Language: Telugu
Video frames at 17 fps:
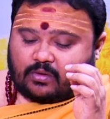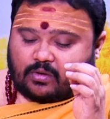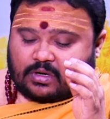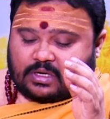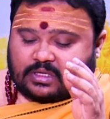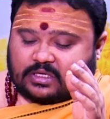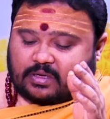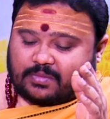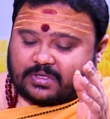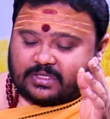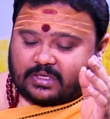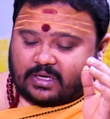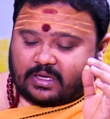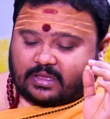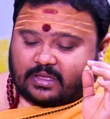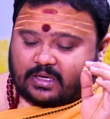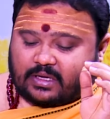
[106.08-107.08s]
కొన్ని
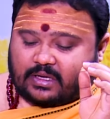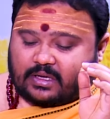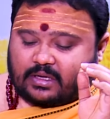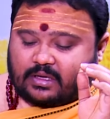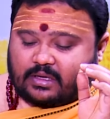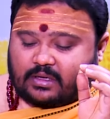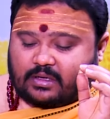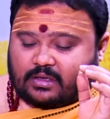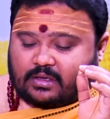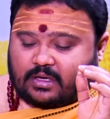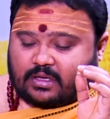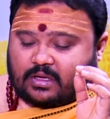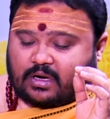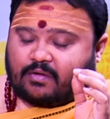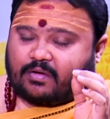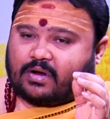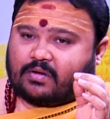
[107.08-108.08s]
సమస్యలు అయితే
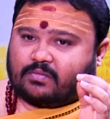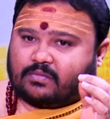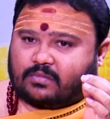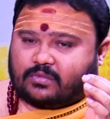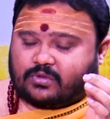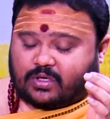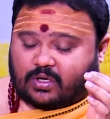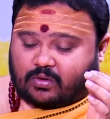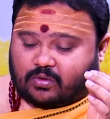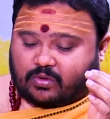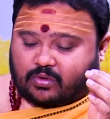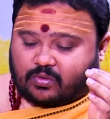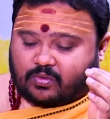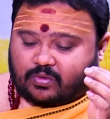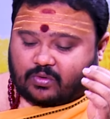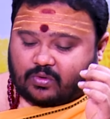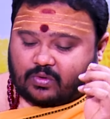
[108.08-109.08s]
ఎదురవ్వడం జరుగుతూ
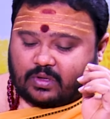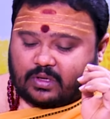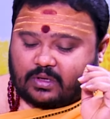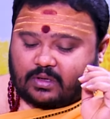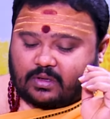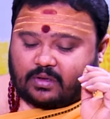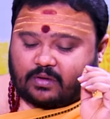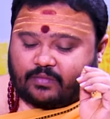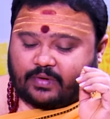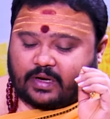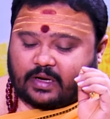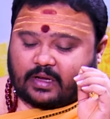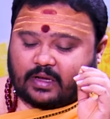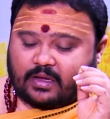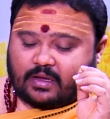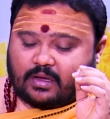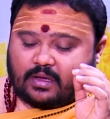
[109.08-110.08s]
ఉంటుంది
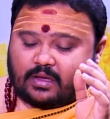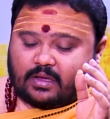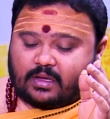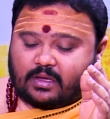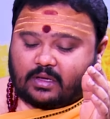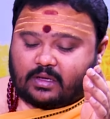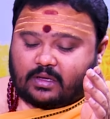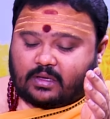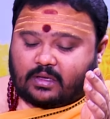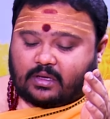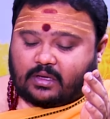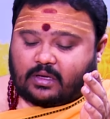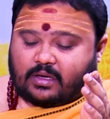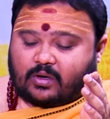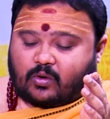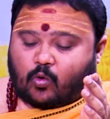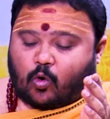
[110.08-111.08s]
వీరికి
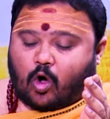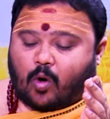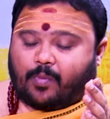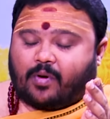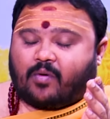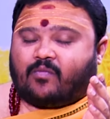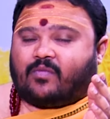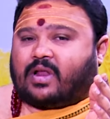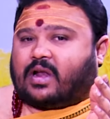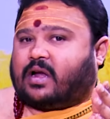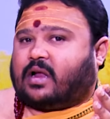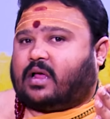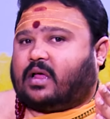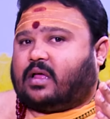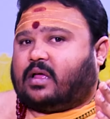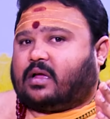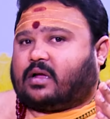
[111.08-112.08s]
కోపం వలన
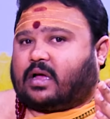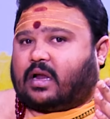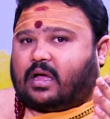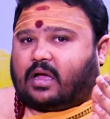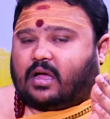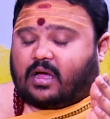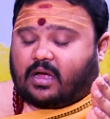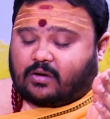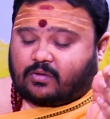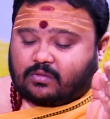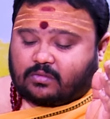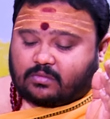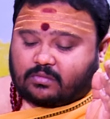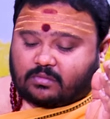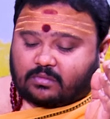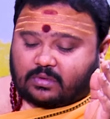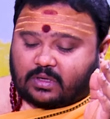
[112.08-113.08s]
కలహాలు
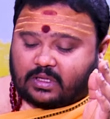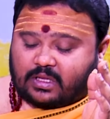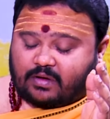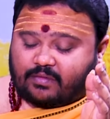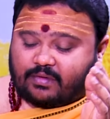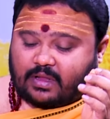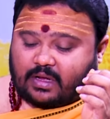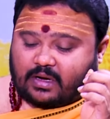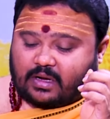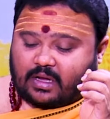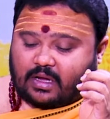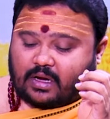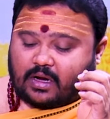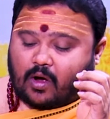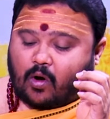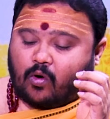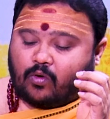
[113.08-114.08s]
అదేవిధంగా
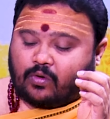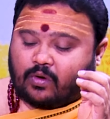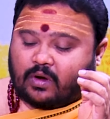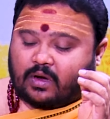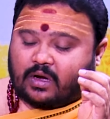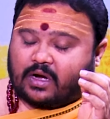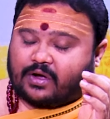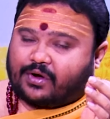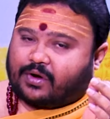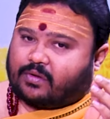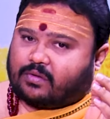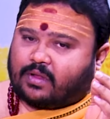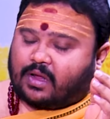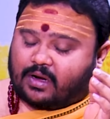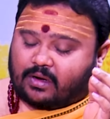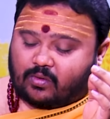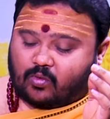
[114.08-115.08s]
గౌటు రిలేటెడ్
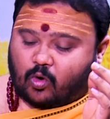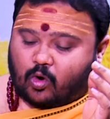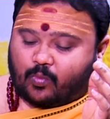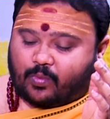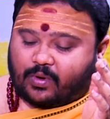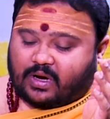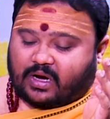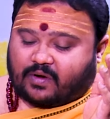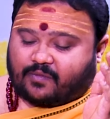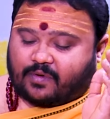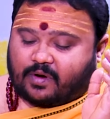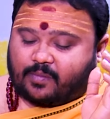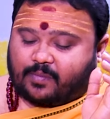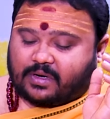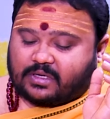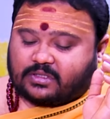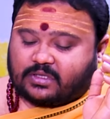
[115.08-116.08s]
ధనం
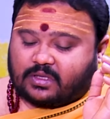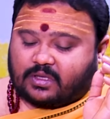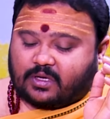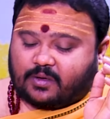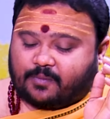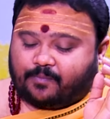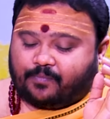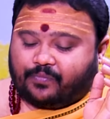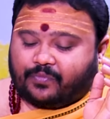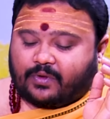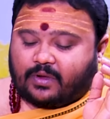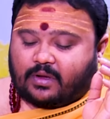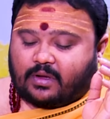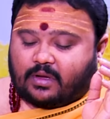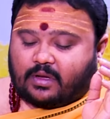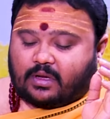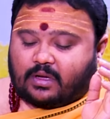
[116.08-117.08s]
కోల్పోయేటువంటి పరిస్థితి
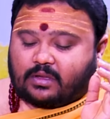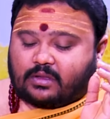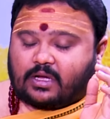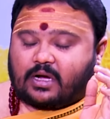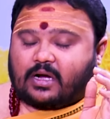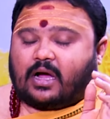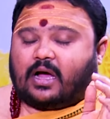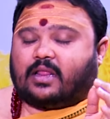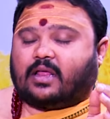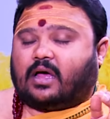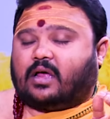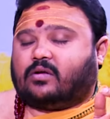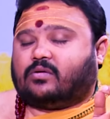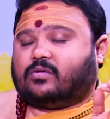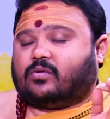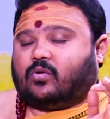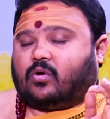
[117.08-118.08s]

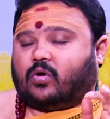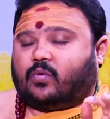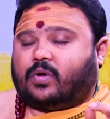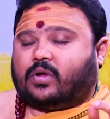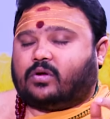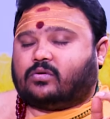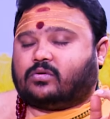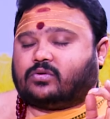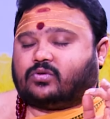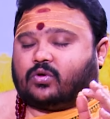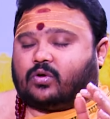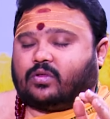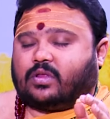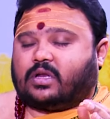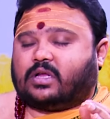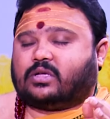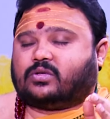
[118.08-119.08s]
తగాదాలు గొడవలు
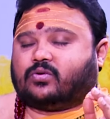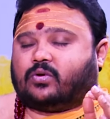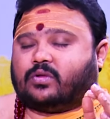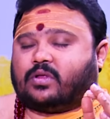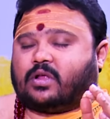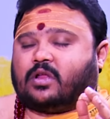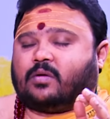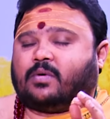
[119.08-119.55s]
సోదరి సోదరి